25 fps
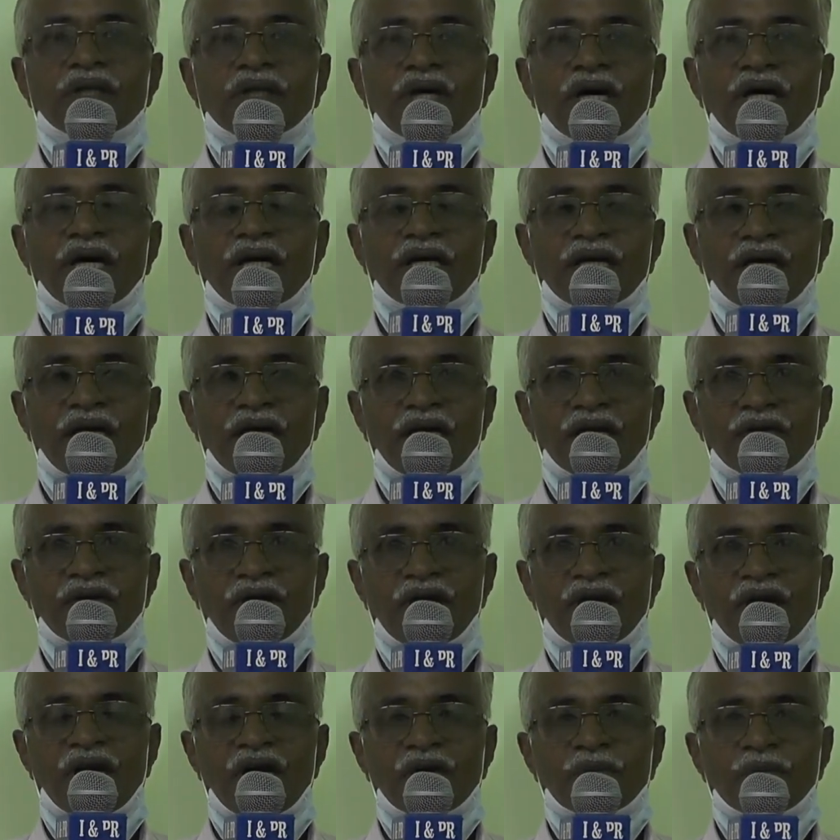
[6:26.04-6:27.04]
దయ
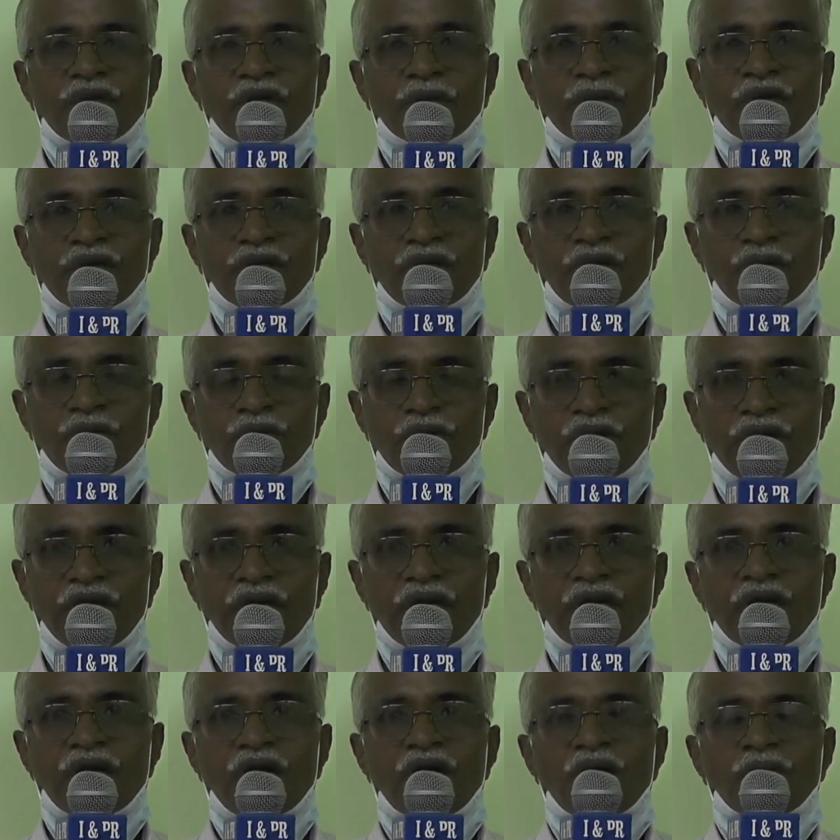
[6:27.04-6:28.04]
ఎల్లవెల్ల మీ మీద
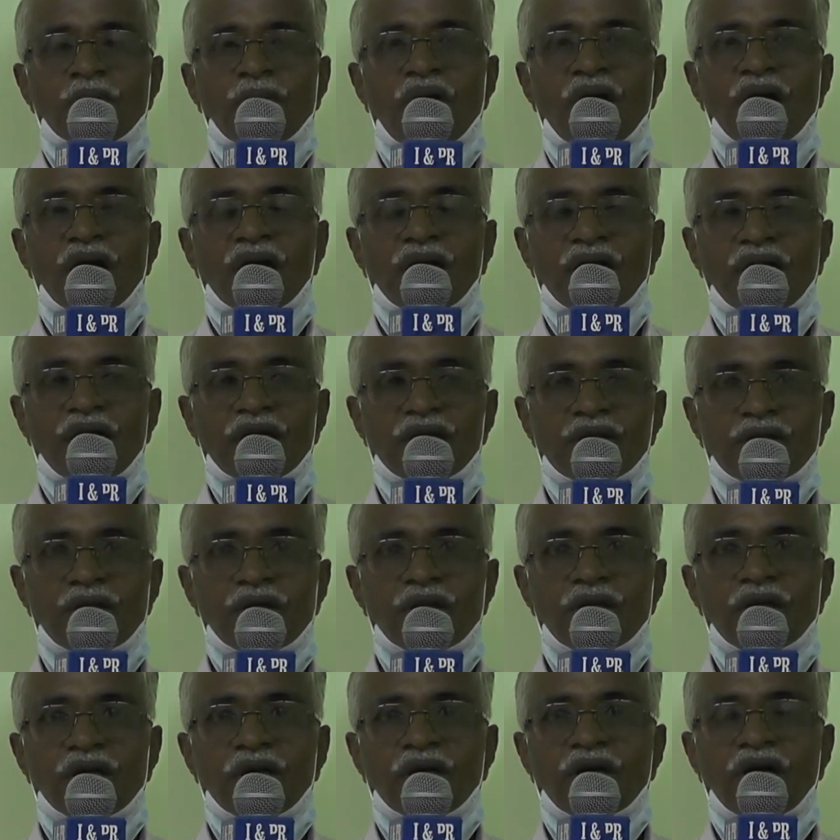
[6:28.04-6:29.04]
ఉండి మా
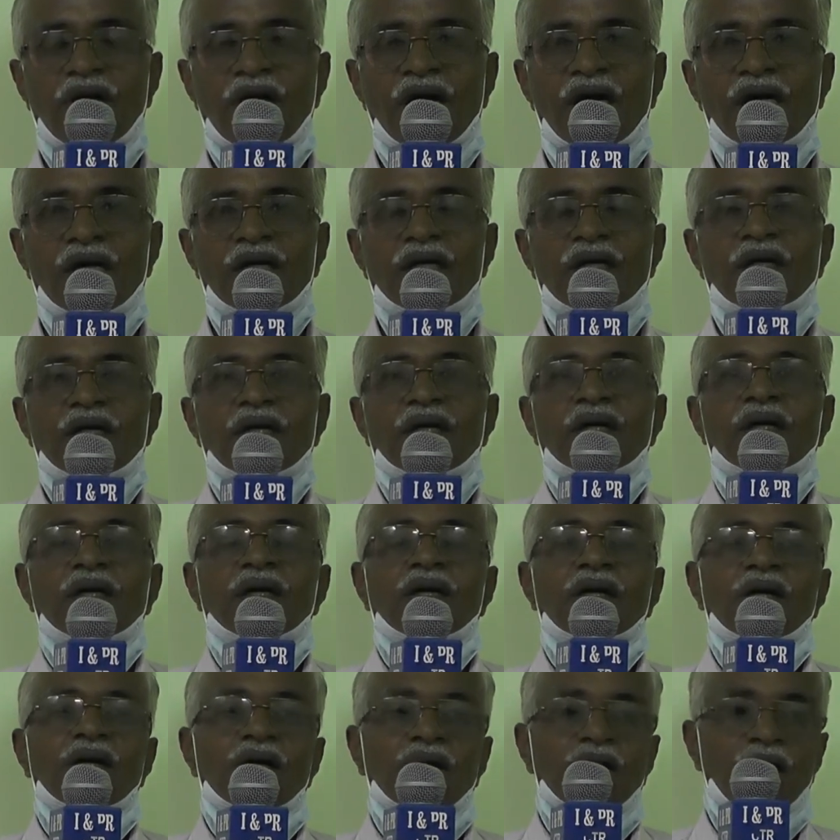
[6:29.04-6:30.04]
రైతుల యొక్క
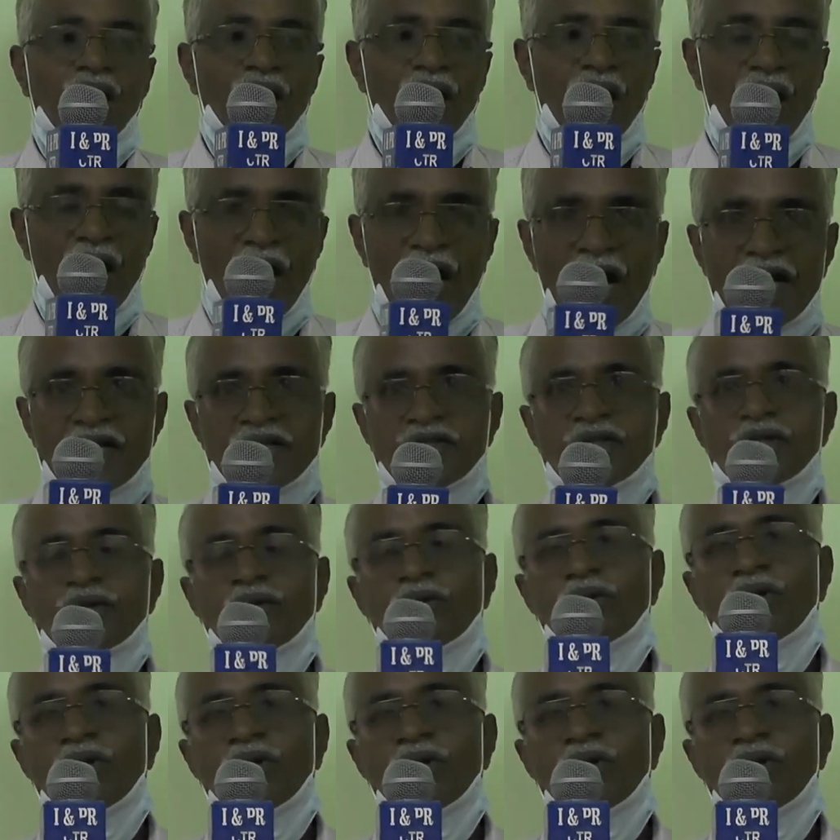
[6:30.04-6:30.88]
ఆయుష్ను